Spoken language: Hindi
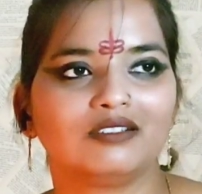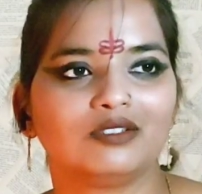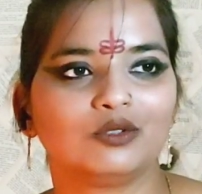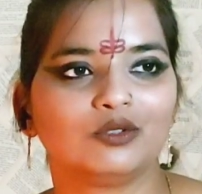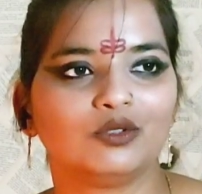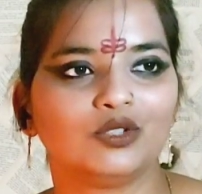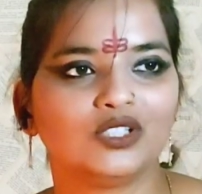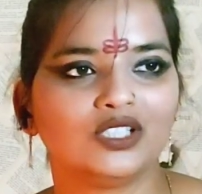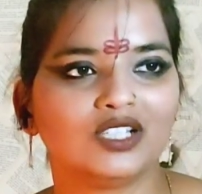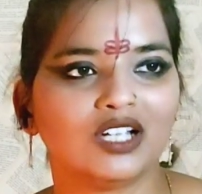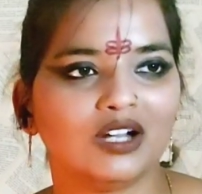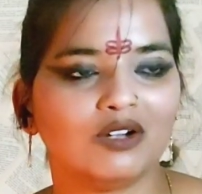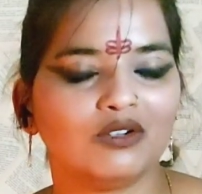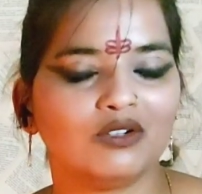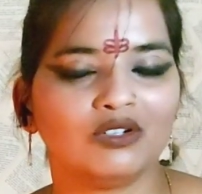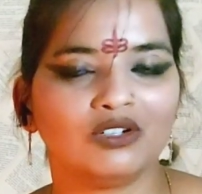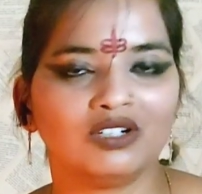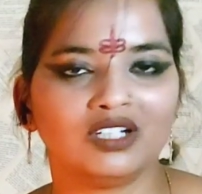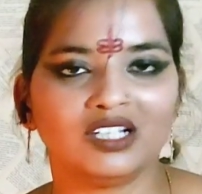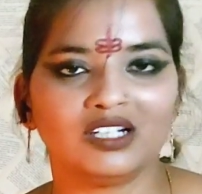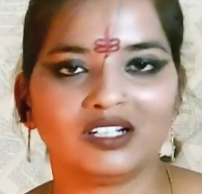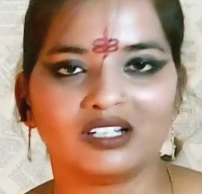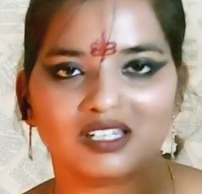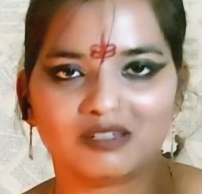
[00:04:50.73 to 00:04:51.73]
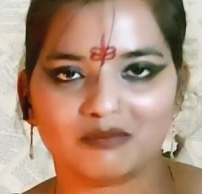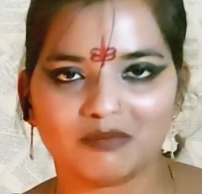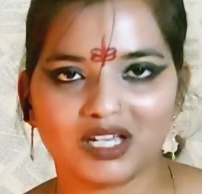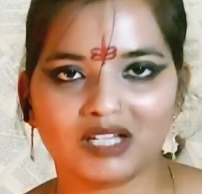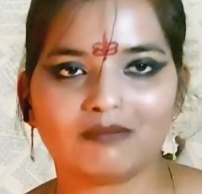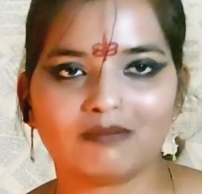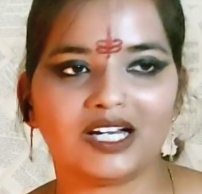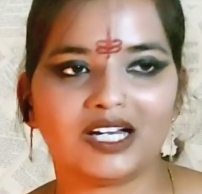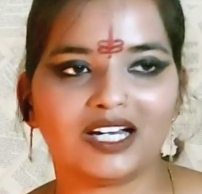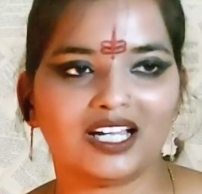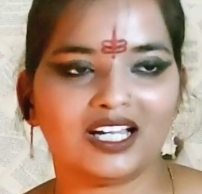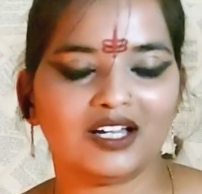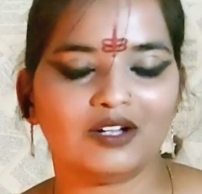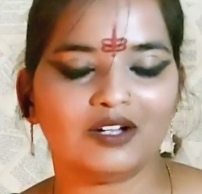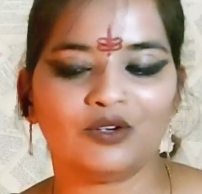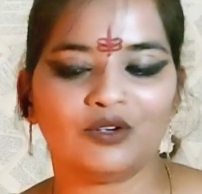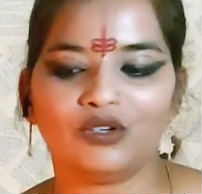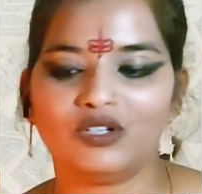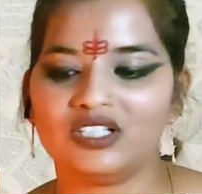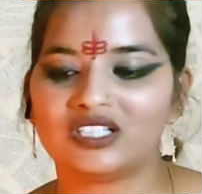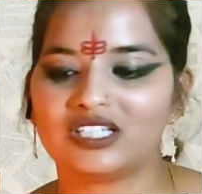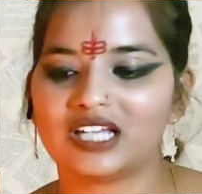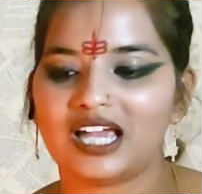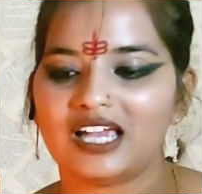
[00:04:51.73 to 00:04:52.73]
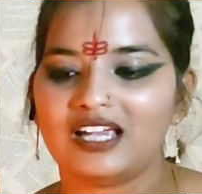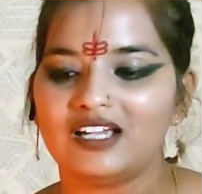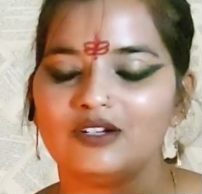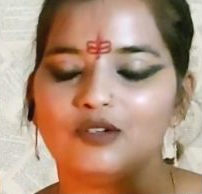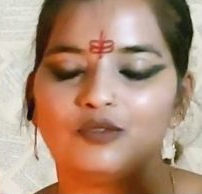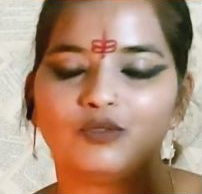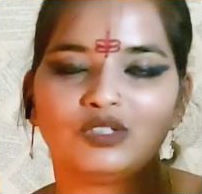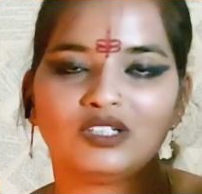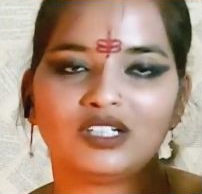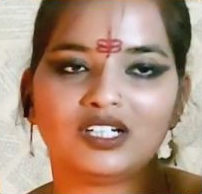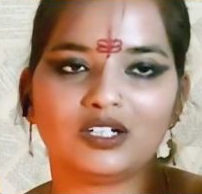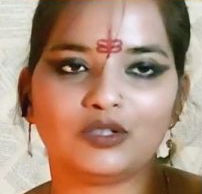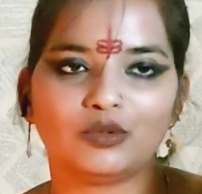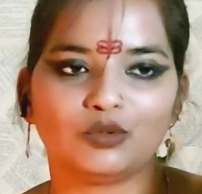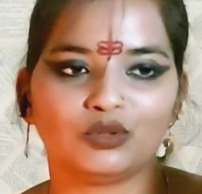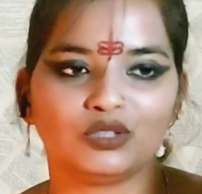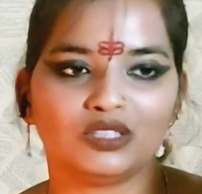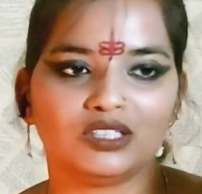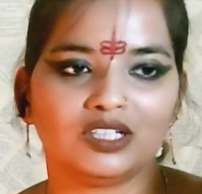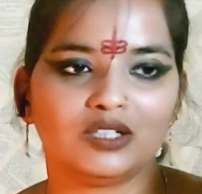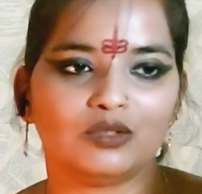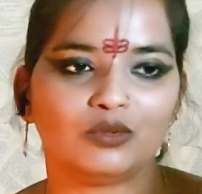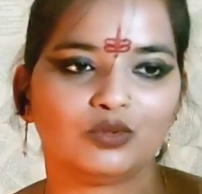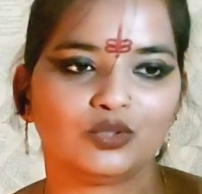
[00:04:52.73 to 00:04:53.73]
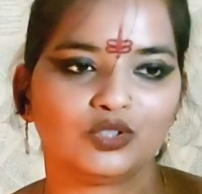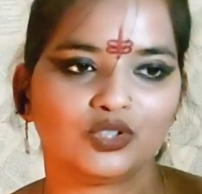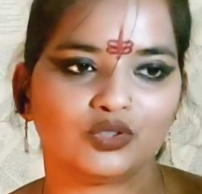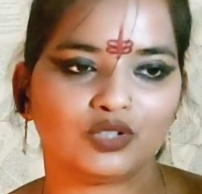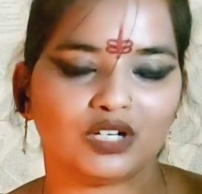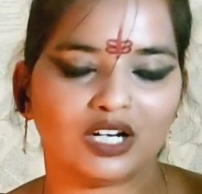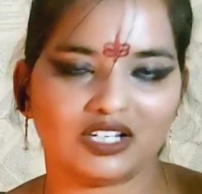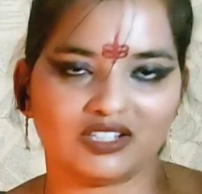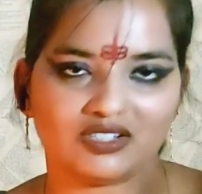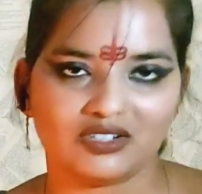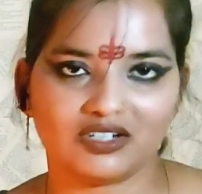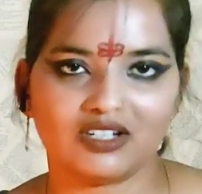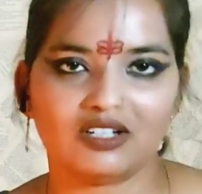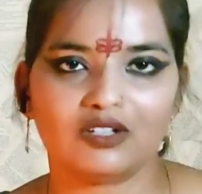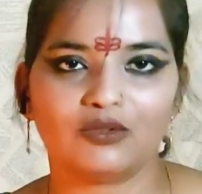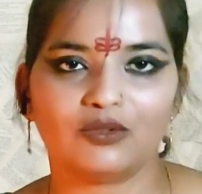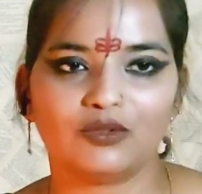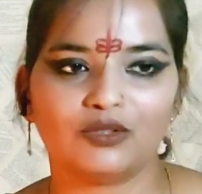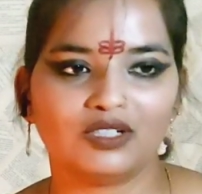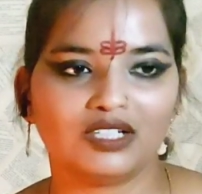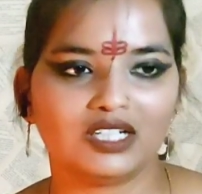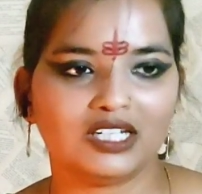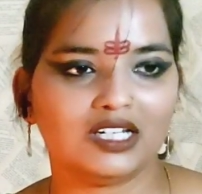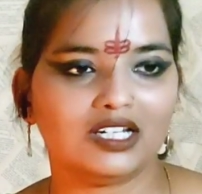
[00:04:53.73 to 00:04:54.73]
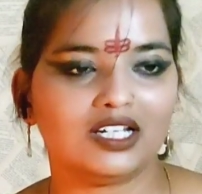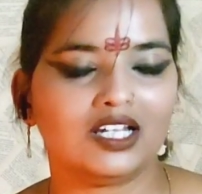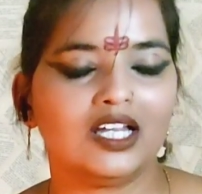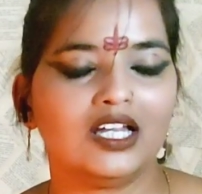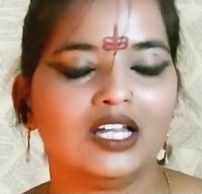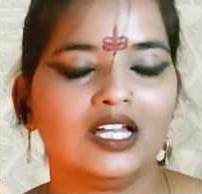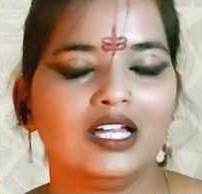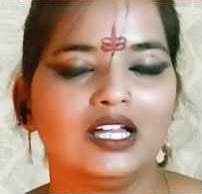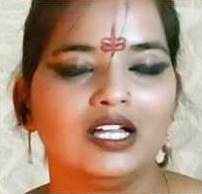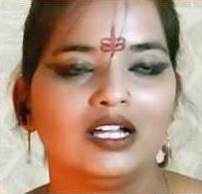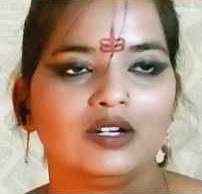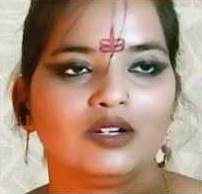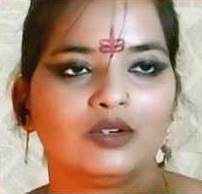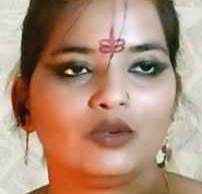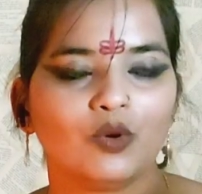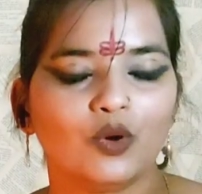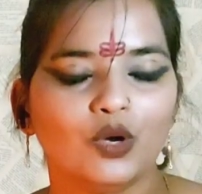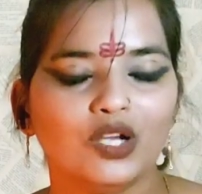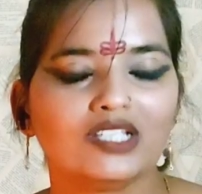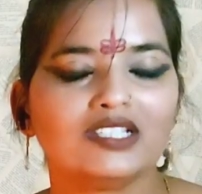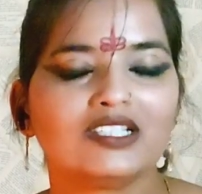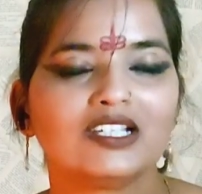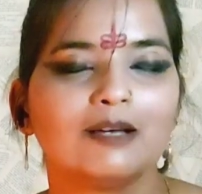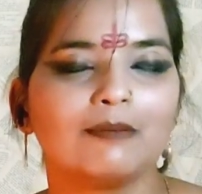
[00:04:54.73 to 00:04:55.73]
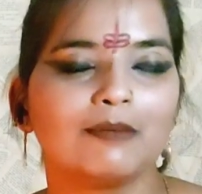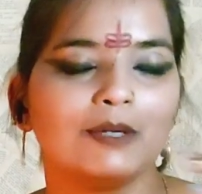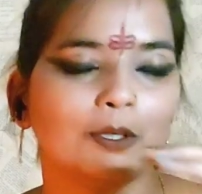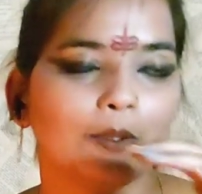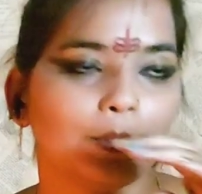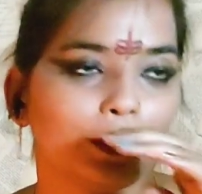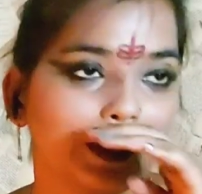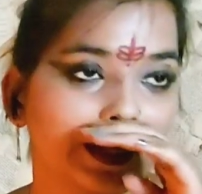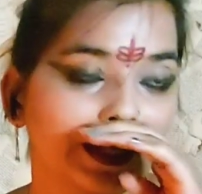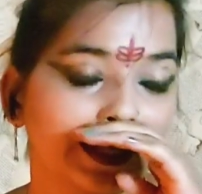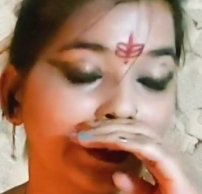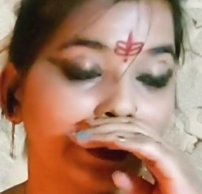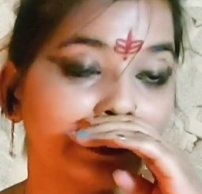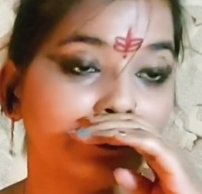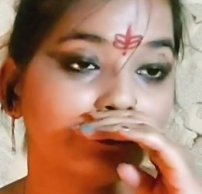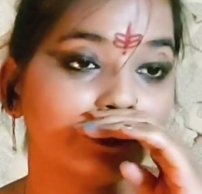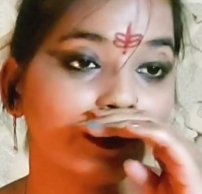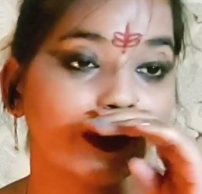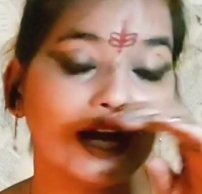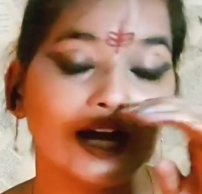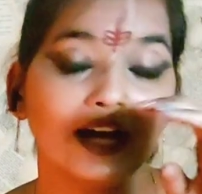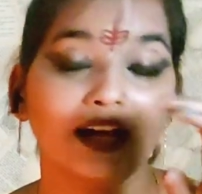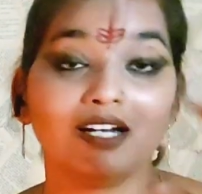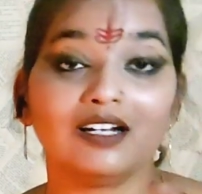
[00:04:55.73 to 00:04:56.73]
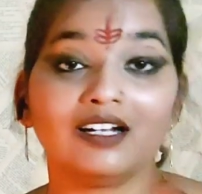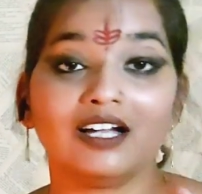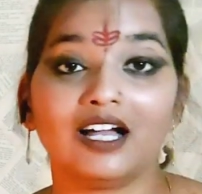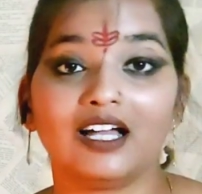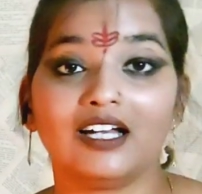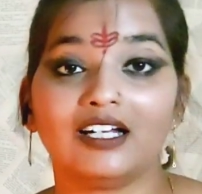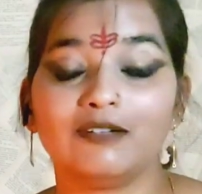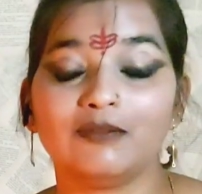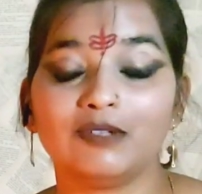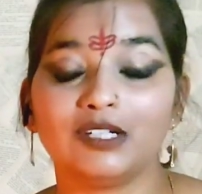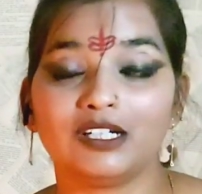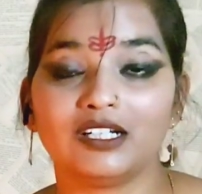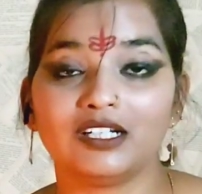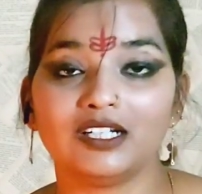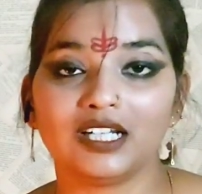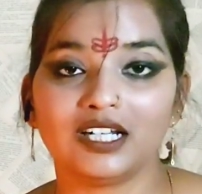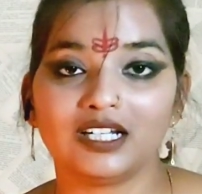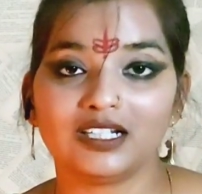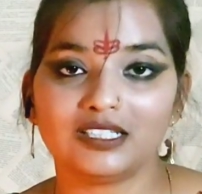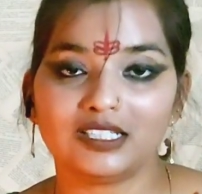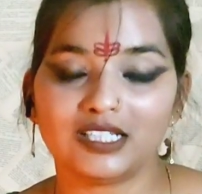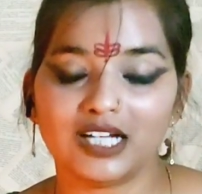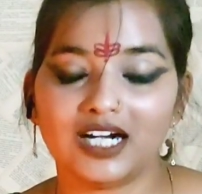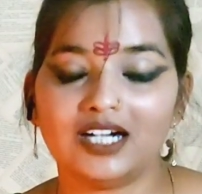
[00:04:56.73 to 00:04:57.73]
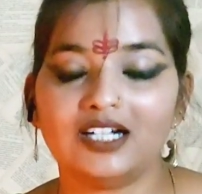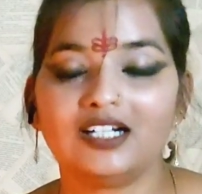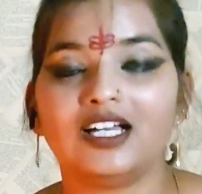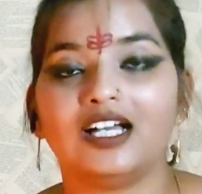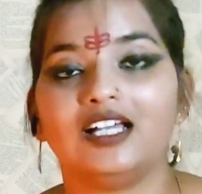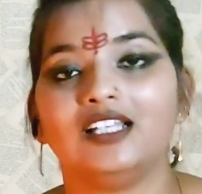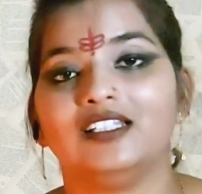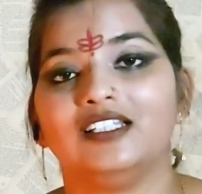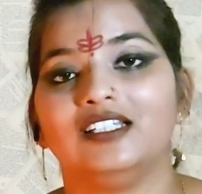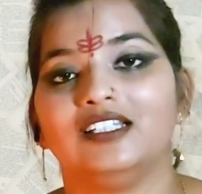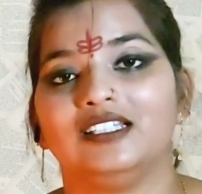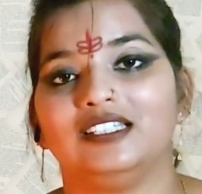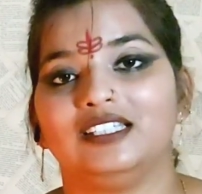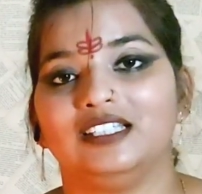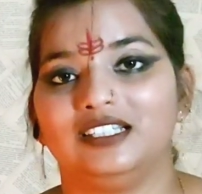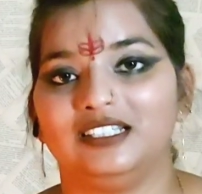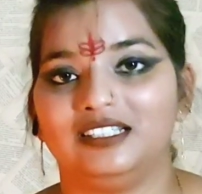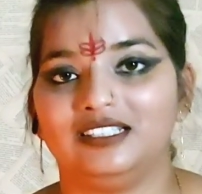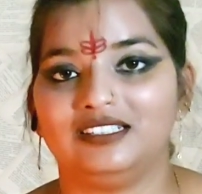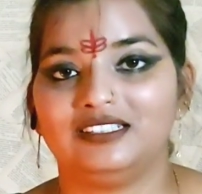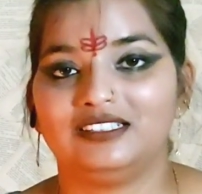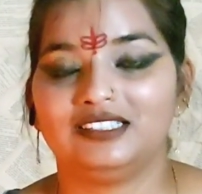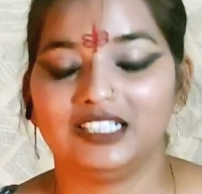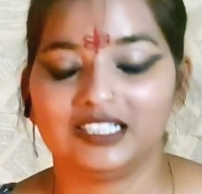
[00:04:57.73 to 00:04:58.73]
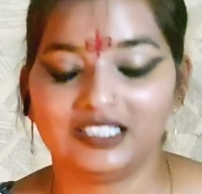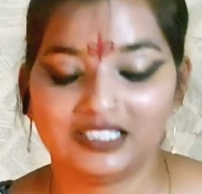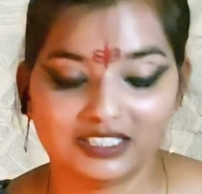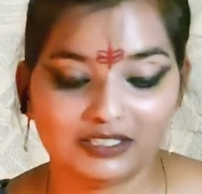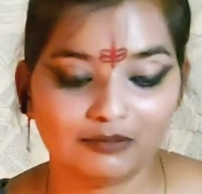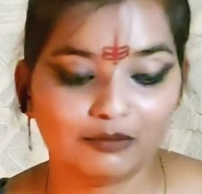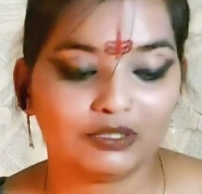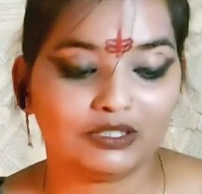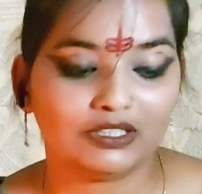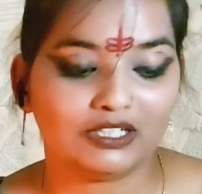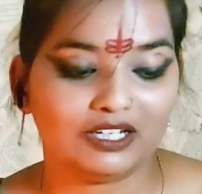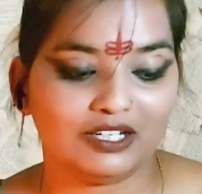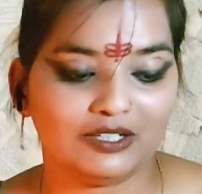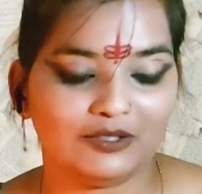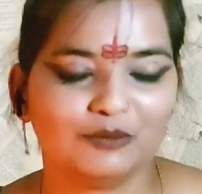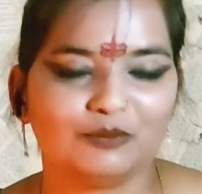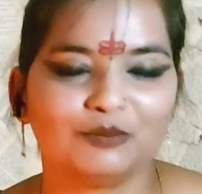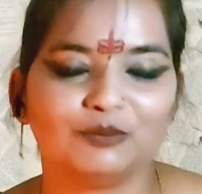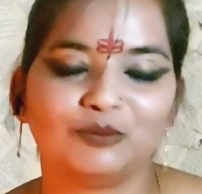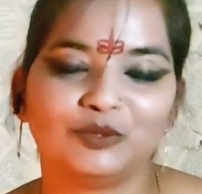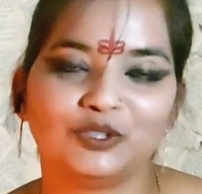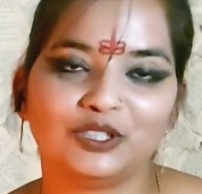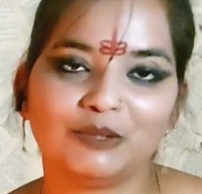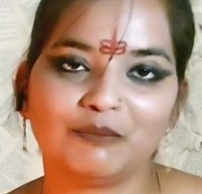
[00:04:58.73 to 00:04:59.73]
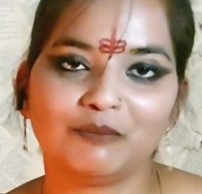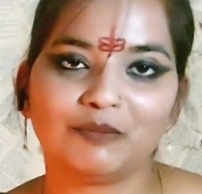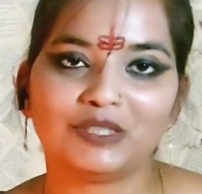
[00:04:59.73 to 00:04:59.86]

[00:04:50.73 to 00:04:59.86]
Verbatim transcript: कुछ का उन्होंने रीमेक बनाया हो चाहे उनके खुद के कुछ ओरिजिनल हों ठीक कोई सा भी हो लेकिन वो हर गाने में ना यार जान डाल देते हैं सच्ची बता रही हूँ मुझे